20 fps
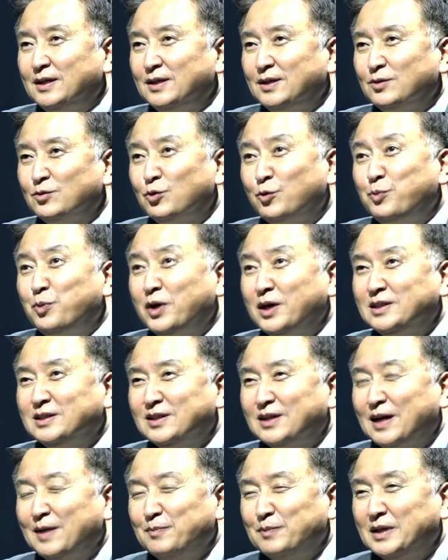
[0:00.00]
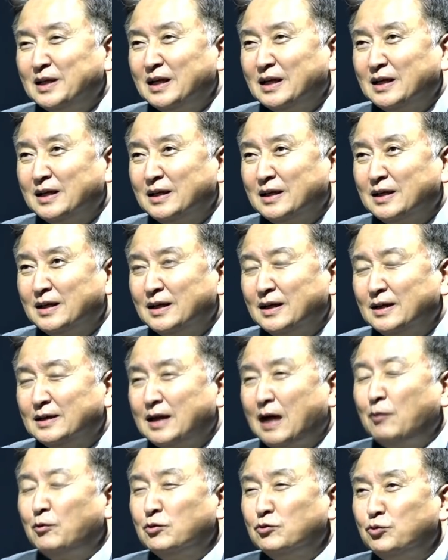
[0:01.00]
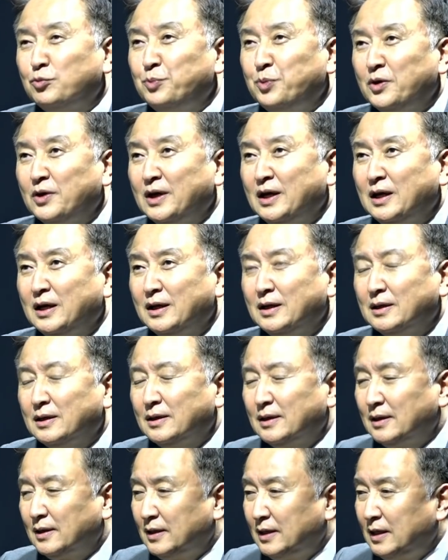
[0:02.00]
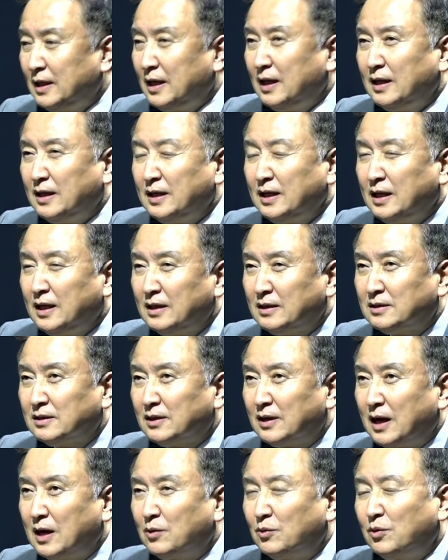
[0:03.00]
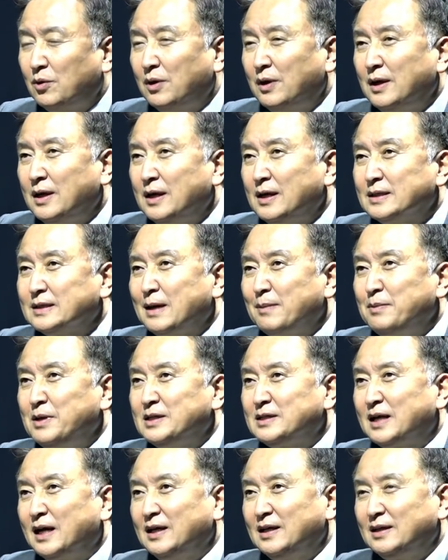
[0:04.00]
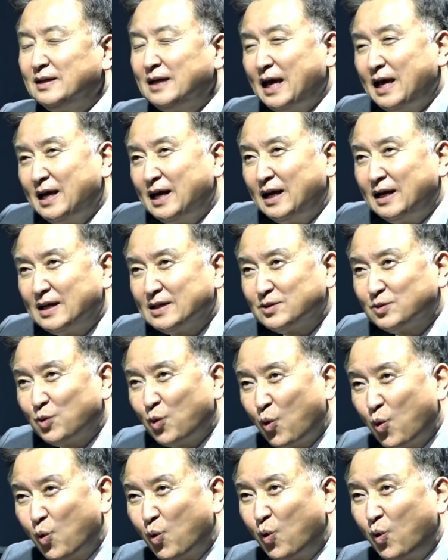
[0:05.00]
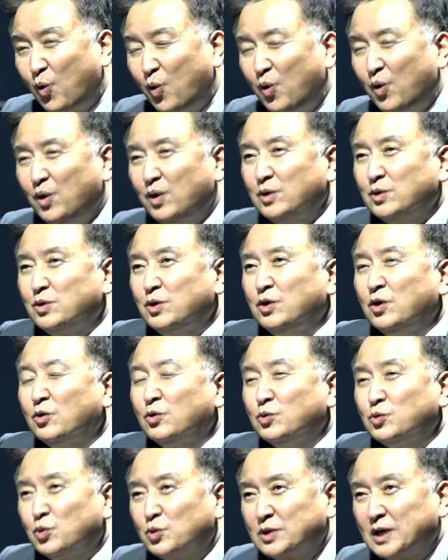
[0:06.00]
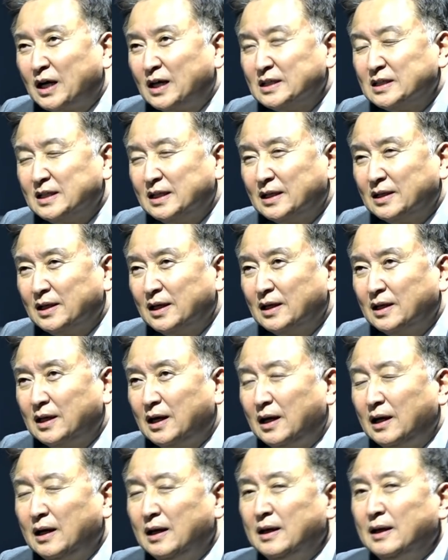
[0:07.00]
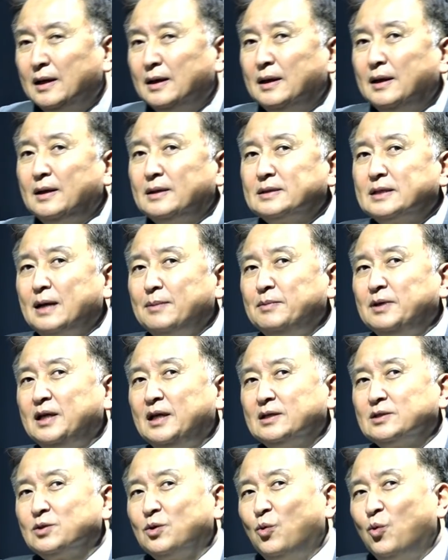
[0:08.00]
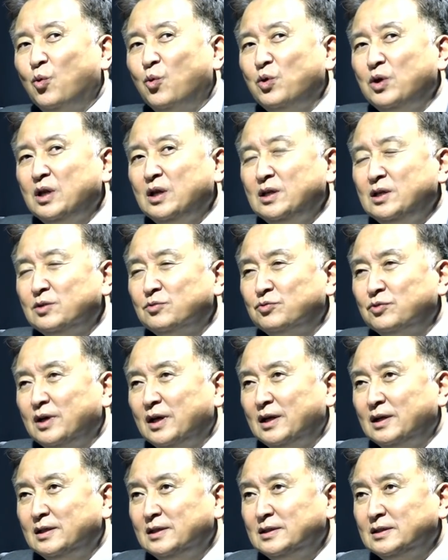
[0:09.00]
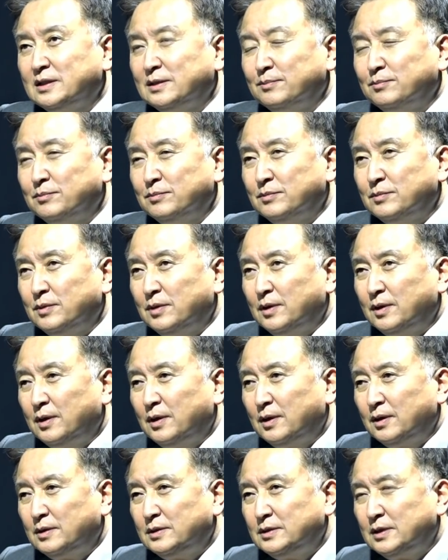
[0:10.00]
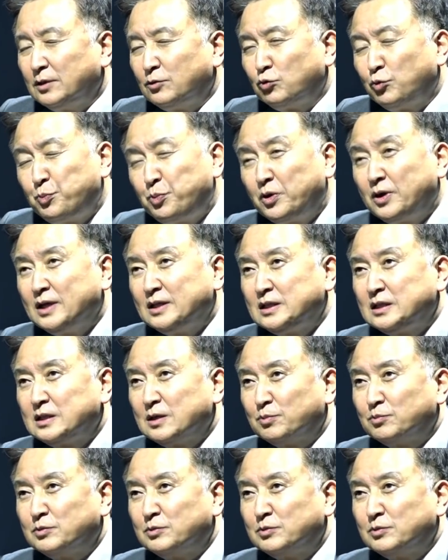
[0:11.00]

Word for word: 투표에 들어갑니다. 그렇죠. 당원 투표에. 당원 투표. 네, 1일, 2일 예. 들어가고 3일, 4일은 ARS로 오고, 오고. 여론조사가 진행되니까 네. 3일에서 5일 이후에는 지금 이제 투표에 직접